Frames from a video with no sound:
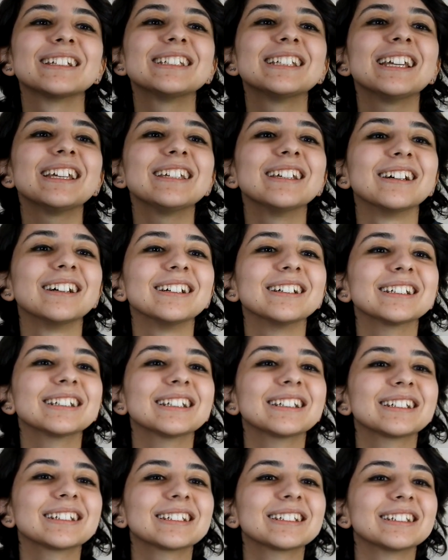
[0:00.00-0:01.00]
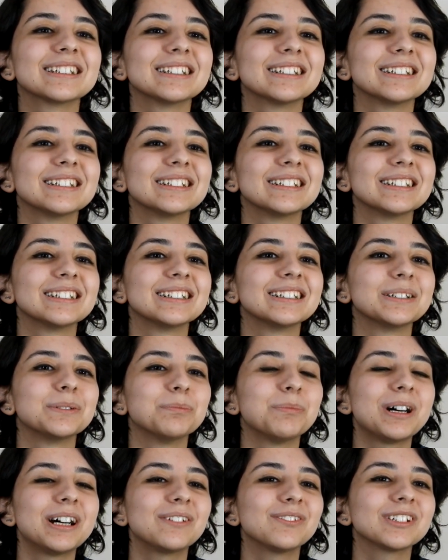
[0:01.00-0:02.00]
Şey ya
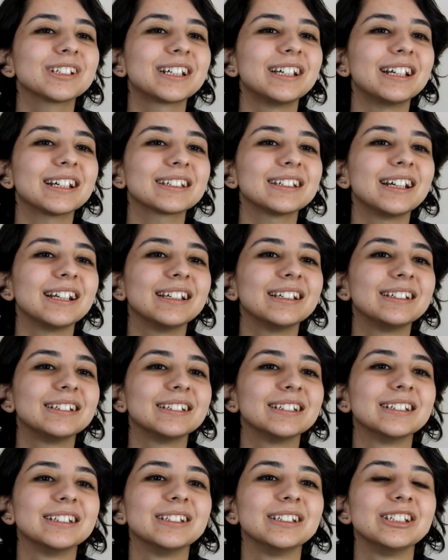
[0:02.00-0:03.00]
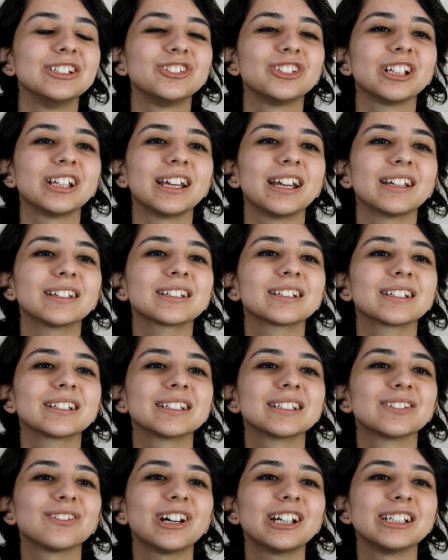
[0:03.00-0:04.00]
Marvel karakterlerini inceleyen
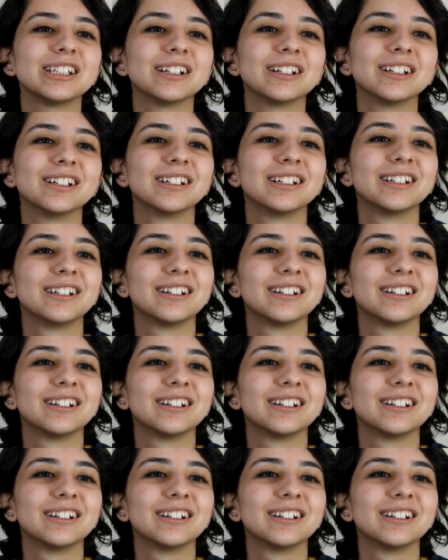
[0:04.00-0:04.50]
kız var ya.